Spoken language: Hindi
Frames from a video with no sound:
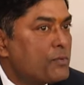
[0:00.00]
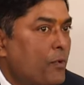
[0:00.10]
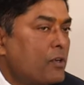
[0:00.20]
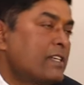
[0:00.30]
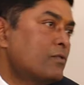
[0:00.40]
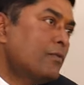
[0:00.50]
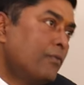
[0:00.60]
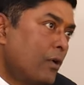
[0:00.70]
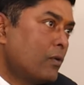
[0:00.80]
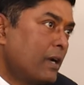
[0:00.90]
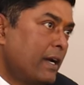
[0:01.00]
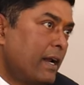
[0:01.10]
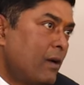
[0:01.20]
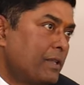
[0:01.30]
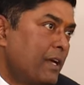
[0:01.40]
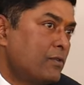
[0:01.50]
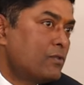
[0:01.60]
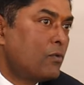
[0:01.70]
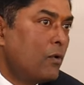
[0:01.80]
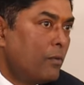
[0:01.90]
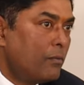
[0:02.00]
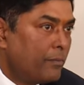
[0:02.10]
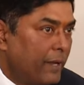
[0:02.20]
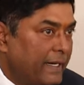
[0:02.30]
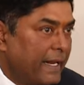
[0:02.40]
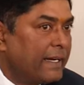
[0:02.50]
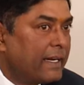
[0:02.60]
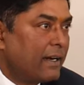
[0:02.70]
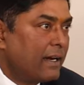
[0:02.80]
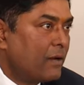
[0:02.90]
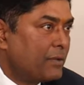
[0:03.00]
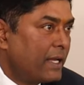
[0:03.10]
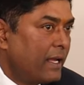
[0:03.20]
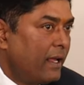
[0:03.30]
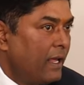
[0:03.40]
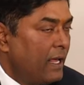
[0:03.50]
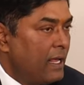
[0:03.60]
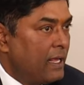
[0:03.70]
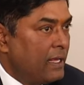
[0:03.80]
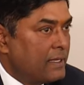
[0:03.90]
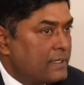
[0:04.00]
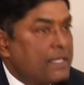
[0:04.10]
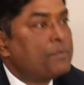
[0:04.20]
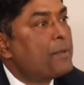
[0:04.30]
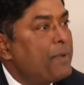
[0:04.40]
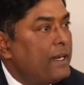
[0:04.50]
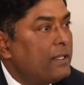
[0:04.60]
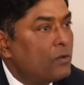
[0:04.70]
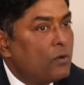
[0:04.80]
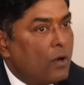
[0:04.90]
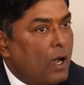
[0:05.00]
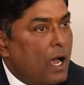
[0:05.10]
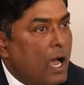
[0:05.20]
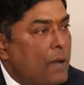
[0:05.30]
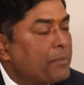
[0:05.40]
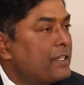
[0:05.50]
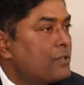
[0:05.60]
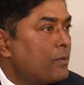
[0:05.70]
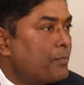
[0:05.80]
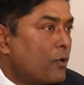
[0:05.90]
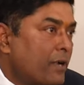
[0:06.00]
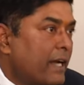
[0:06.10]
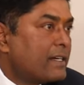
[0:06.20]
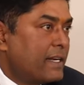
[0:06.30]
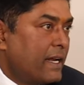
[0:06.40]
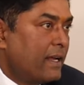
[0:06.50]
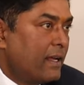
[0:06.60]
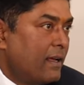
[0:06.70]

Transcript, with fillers: उस प्रोसेस को फॉलो करना होता है उसको मेंटेन करना होता है सबसे पहले तो आपके जो प्रोडक्ट है